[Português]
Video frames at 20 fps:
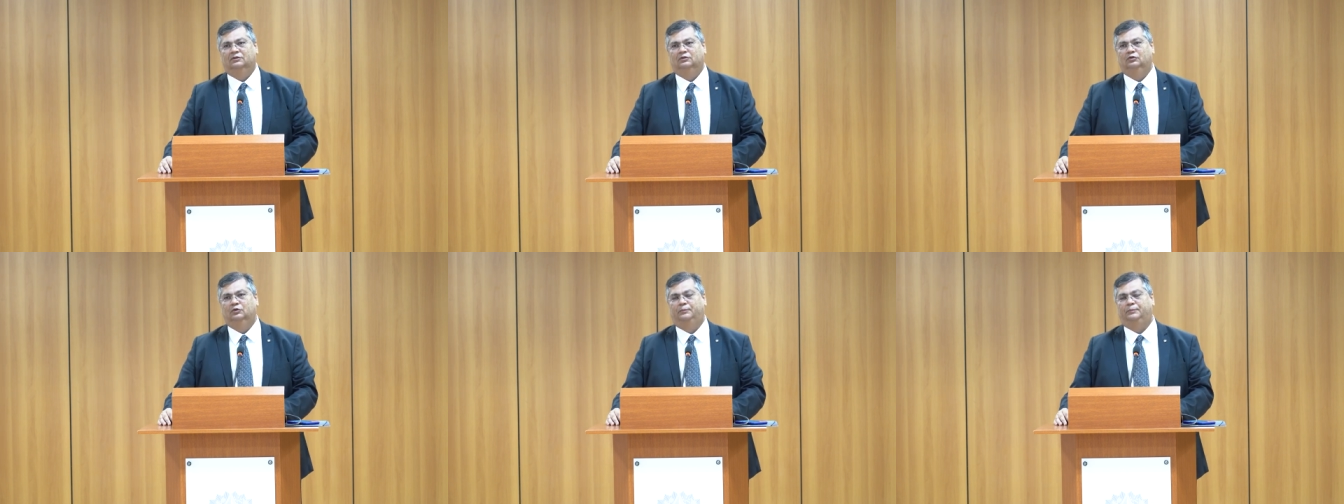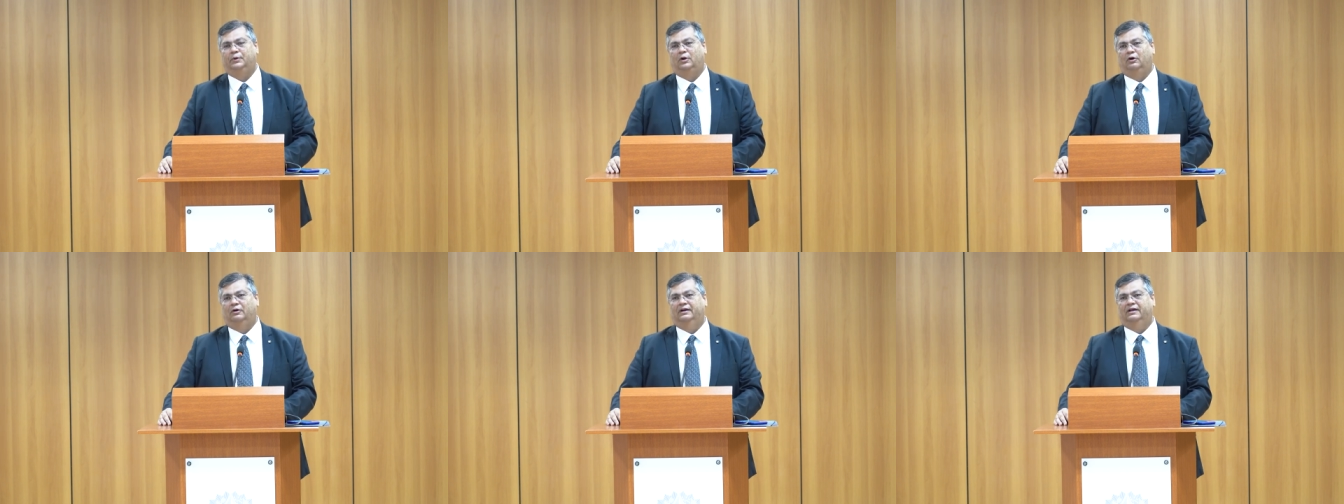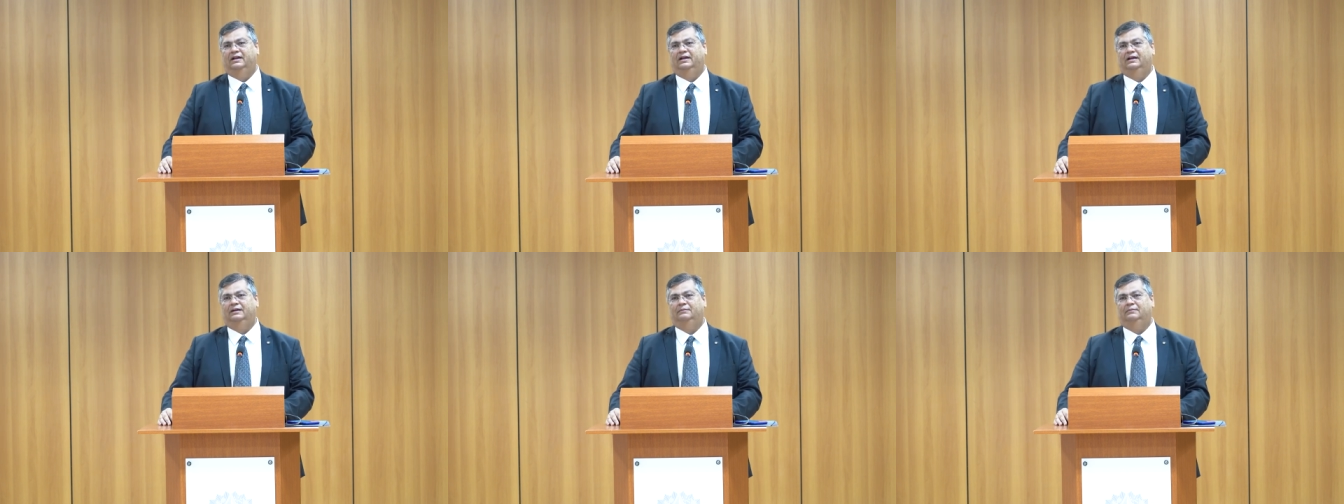do
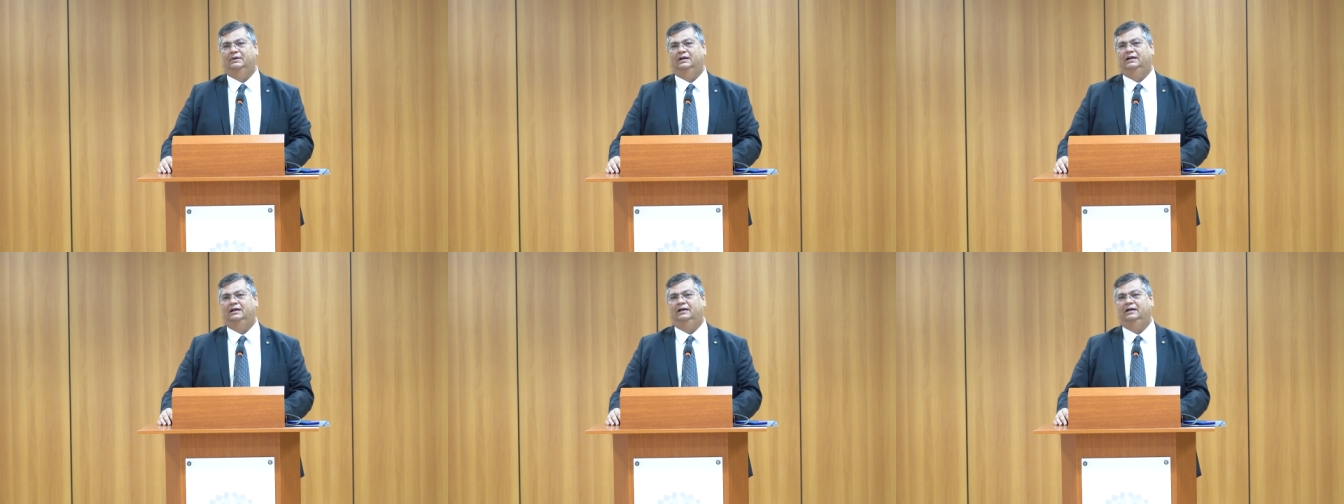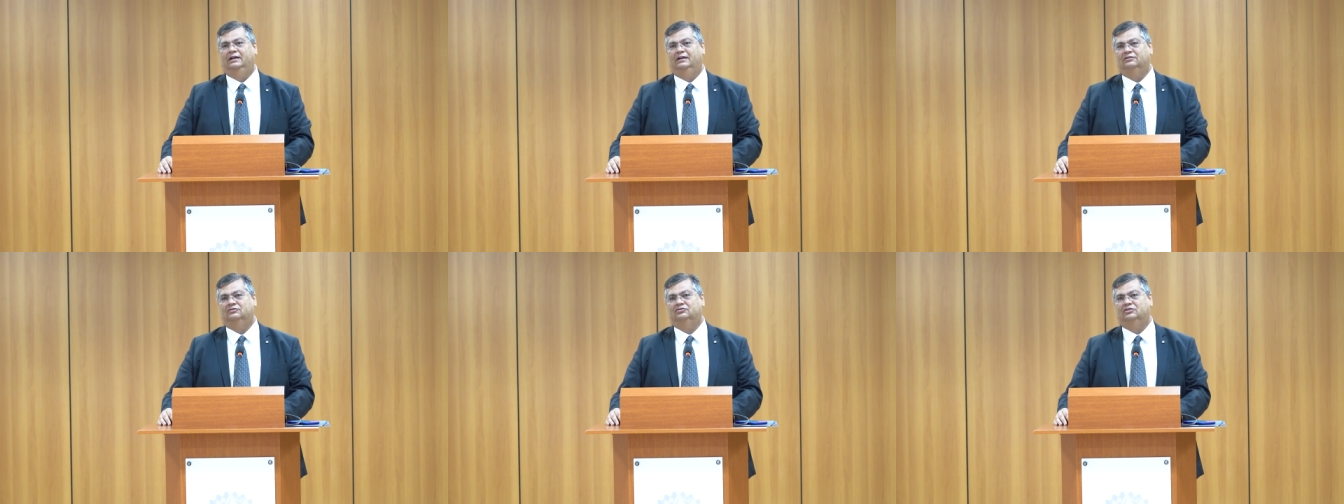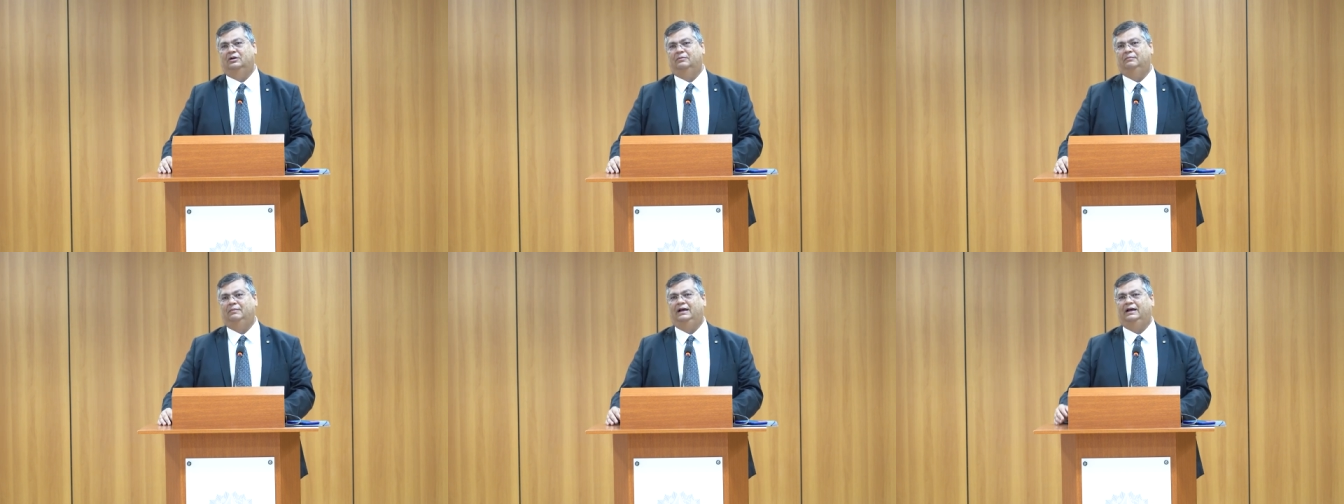programa
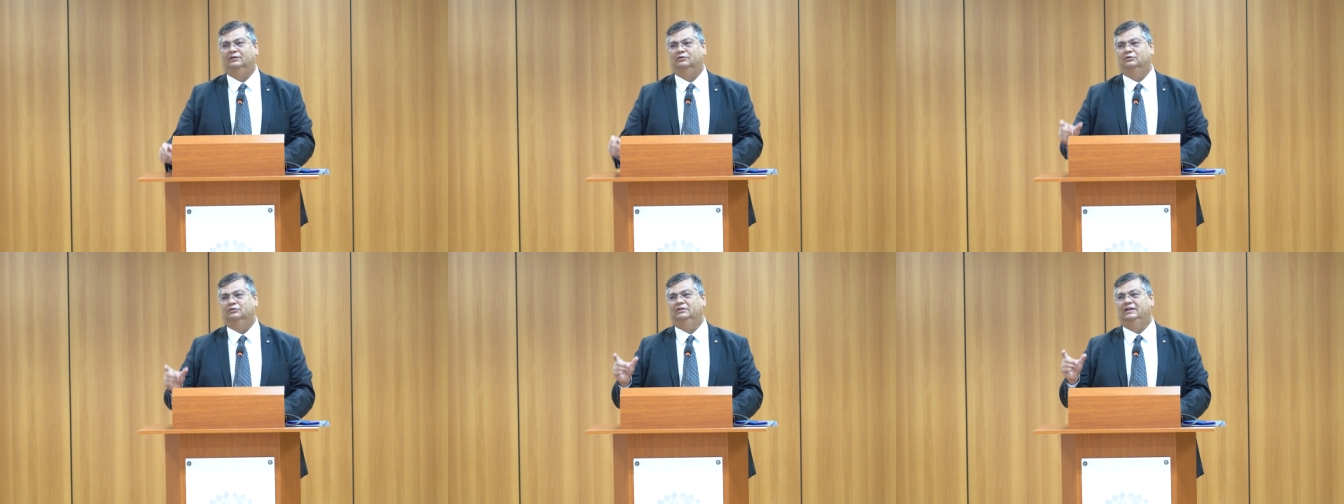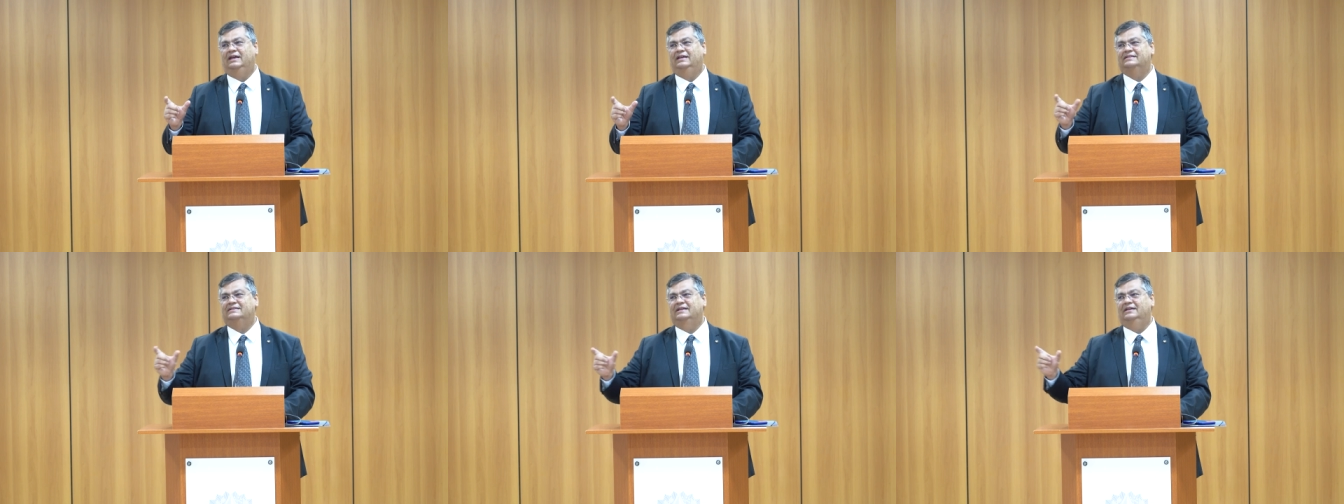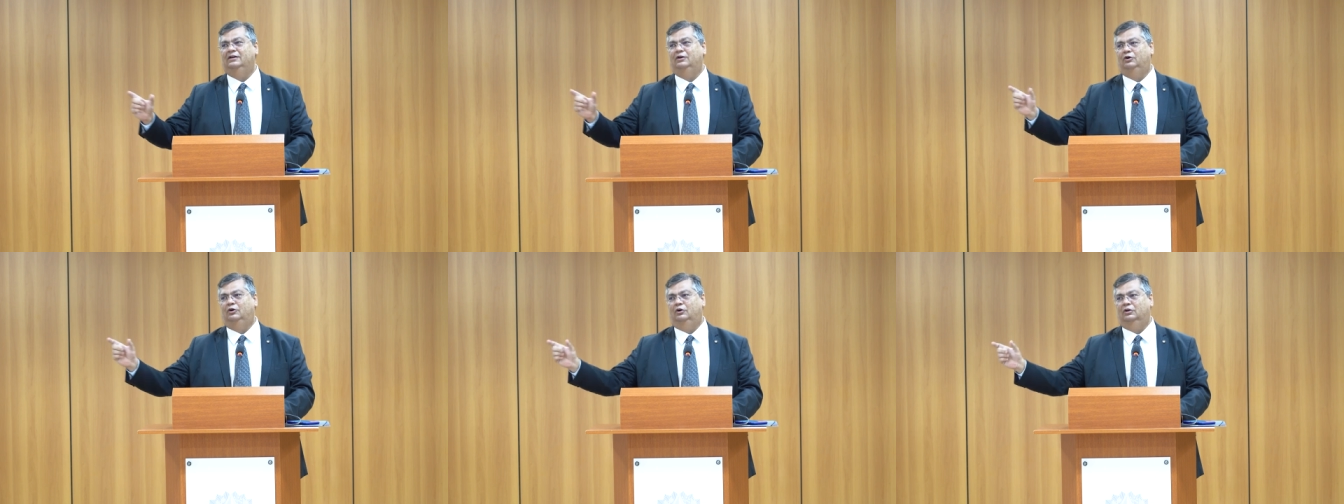chamado
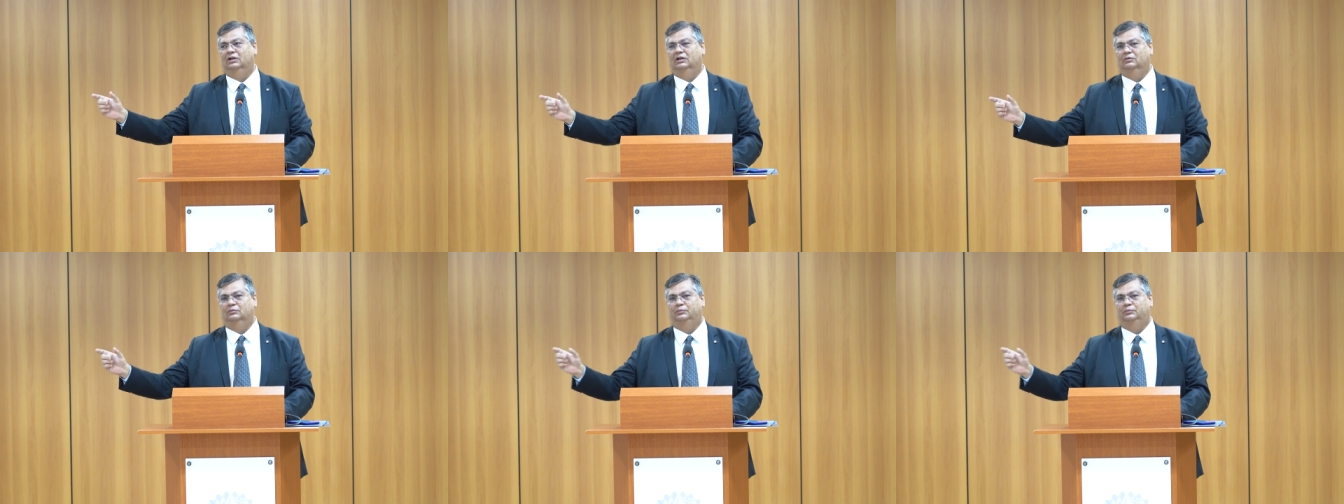Desenrola,